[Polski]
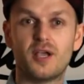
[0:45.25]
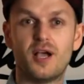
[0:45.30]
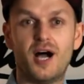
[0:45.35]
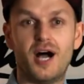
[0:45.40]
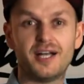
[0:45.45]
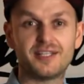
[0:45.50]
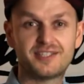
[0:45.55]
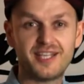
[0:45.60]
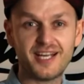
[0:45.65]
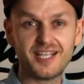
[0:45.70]

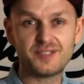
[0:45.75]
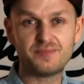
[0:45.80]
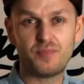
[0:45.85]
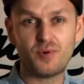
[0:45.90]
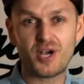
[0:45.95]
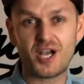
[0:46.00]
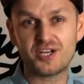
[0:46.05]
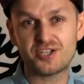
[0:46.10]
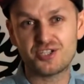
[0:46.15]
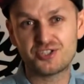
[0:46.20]
A teraz
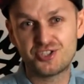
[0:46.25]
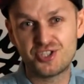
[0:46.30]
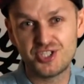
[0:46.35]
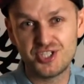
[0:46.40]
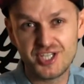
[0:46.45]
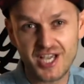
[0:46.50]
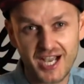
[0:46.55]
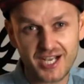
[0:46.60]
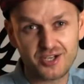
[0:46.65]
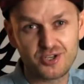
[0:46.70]
pokażę Ci,
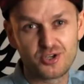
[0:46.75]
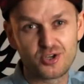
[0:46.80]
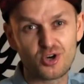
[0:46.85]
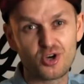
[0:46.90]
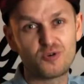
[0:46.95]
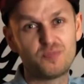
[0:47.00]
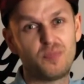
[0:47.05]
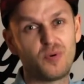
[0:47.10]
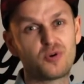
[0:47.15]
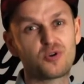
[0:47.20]
jak
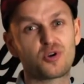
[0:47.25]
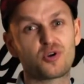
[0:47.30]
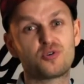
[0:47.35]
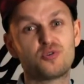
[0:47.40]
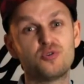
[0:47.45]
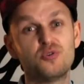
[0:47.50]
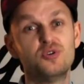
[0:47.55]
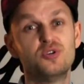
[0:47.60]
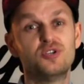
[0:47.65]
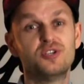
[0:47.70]
krok po
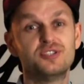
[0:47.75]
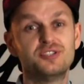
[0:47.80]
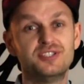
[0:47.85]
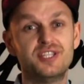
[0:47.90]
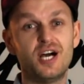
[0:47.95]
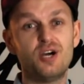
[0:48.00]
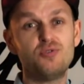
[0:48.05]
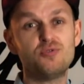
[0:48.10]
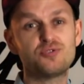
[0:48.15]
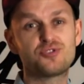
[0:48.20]
kroku
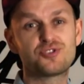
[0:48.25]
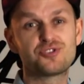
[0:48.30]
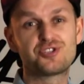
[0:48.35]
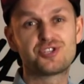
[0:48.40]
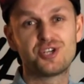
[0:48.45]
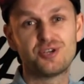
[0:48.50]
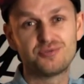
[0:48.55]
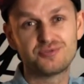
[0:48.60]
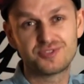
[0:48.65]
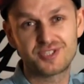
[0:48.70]
nauczyć
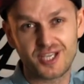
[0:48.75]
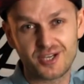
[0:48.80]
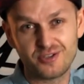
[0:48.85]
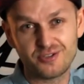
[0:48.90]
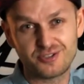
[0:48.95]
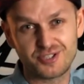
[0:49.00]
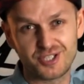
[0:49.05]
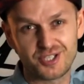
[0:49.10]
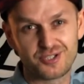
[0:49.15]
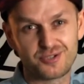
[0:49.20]
się tego
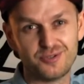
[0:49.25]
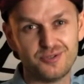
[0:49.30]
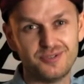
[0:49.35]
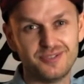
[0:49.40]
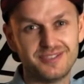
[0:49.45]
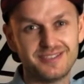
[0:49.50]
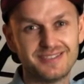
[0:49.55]
triku.